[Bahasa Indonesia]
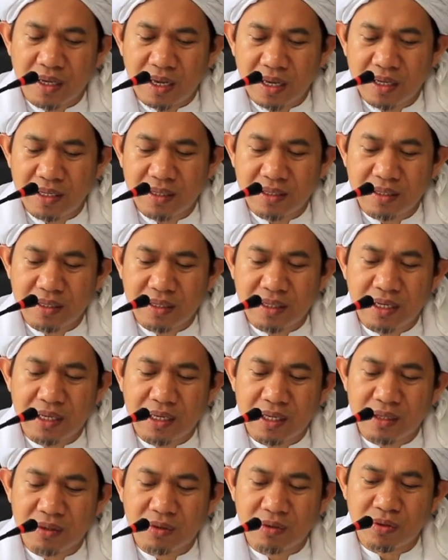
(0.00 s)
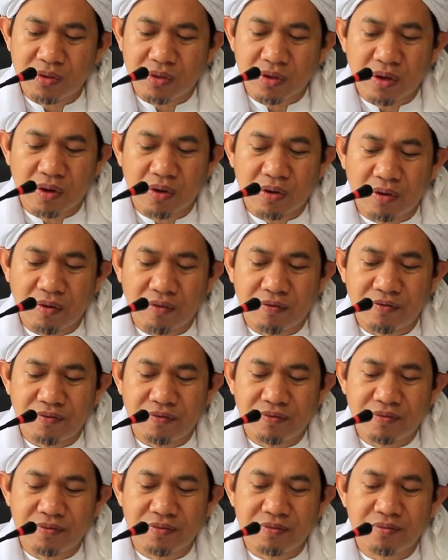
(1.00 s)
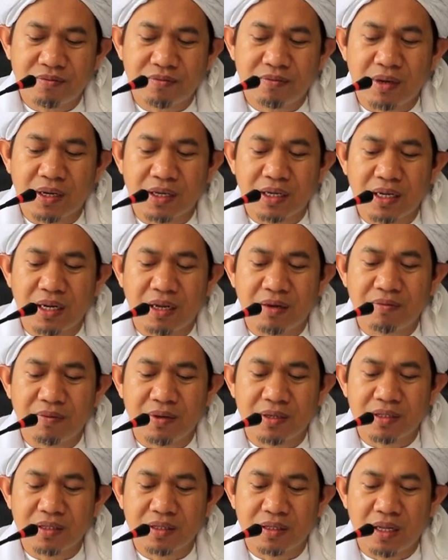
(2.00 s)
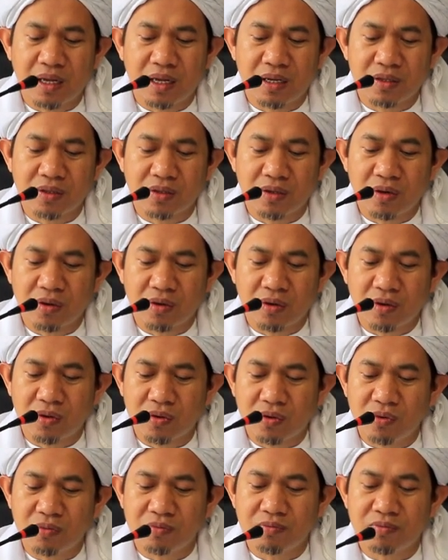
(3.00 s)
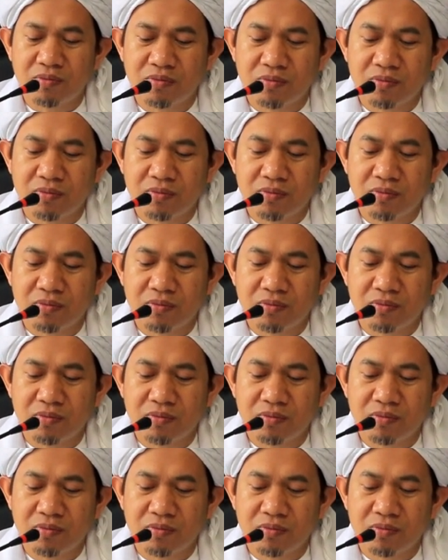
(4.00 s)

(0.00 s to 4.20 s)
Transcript: iz itu zorof bagi lapas nasorokum